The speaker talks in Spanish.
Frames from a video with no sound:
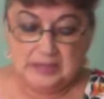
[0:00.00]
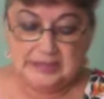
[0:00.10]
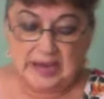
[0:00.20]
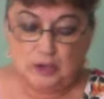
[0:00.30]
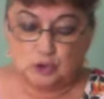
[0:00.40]

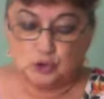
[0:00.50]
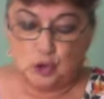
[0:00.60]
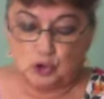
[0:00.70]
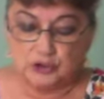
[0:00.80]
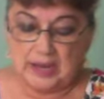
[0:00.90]
Ya los
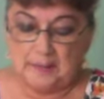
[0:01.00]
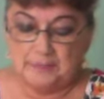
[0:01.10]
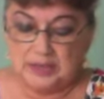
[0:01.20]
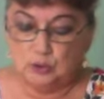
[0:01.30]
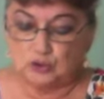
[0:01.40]
dos
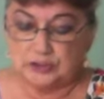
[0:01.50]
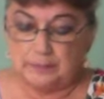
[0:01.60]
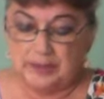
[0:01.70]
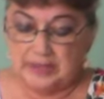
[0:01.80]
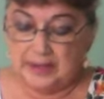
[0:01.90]
amigos se
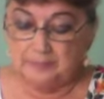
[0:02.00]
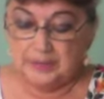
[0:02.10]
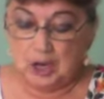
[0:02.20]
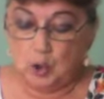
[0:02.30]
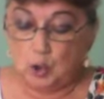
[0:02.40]
veían
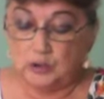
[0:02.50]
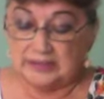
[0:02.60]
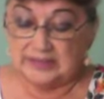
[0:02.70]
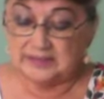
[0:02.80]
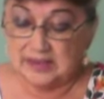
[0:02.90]
con
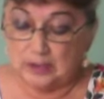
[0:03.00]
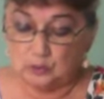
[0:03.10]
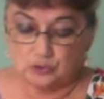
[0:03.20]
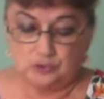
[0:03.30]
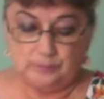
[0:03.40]

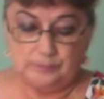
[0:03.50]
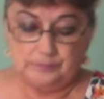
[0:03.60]
recelos.